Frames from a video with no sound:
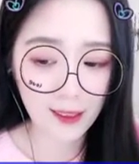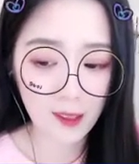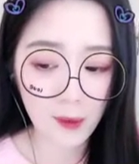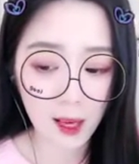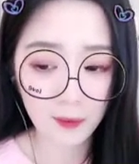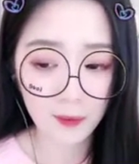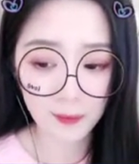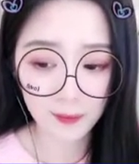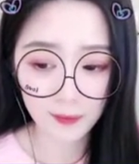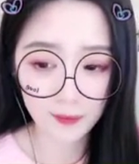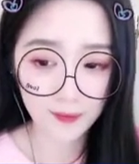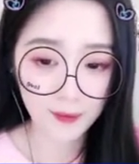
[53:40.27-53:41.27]
芷衡
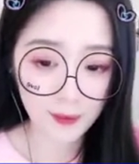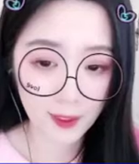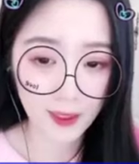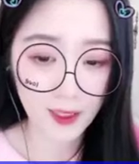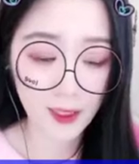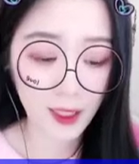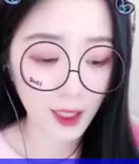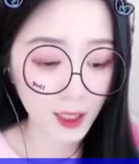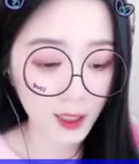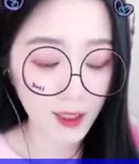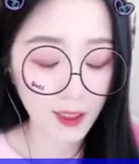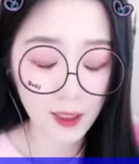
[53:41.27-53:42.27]
轻挪脚步，
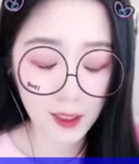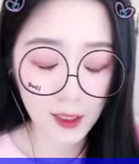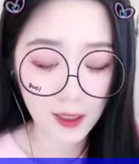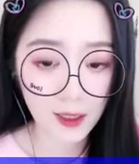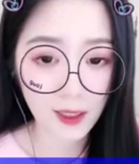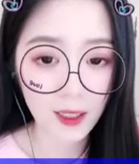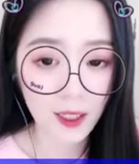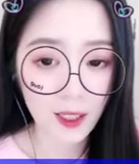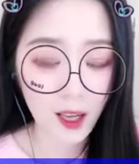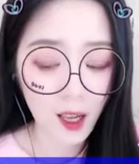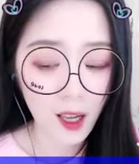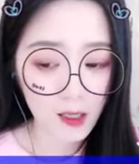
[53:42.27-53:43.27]
进一步靠
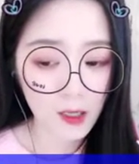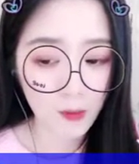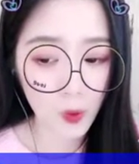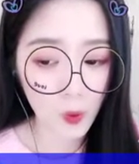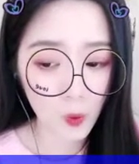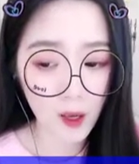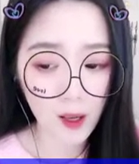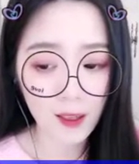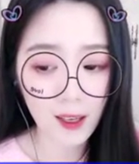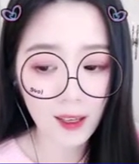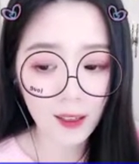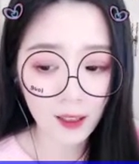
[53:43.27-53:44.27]
近赵婉婷。
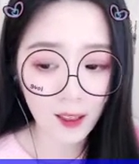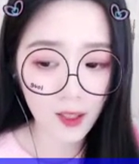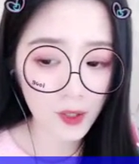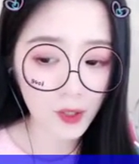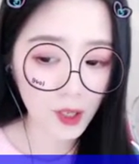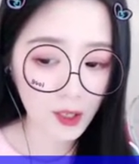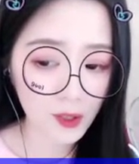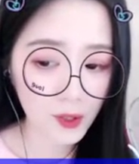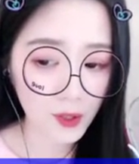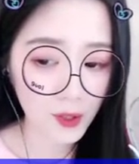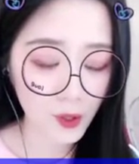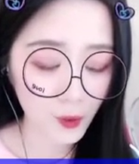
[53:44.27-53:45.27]

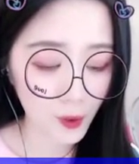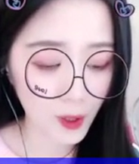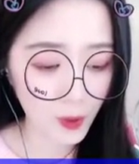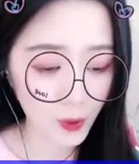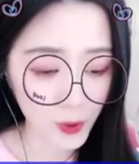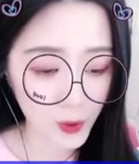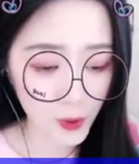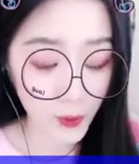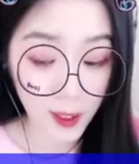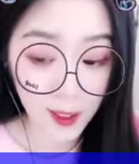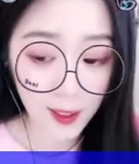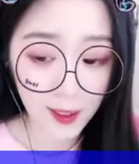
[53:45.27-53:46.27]
六哥的
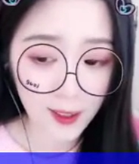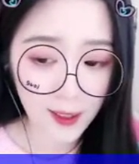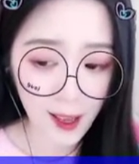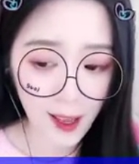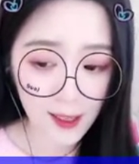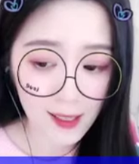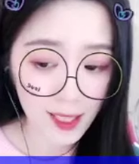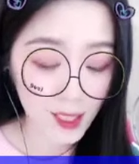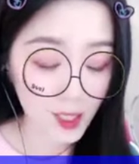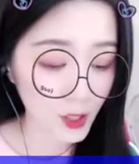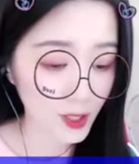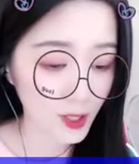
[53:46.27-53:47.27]
声音依然
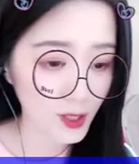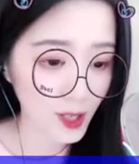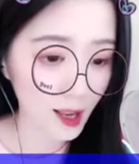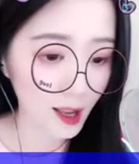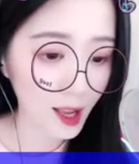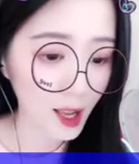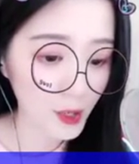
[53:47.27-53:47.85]
那样好听。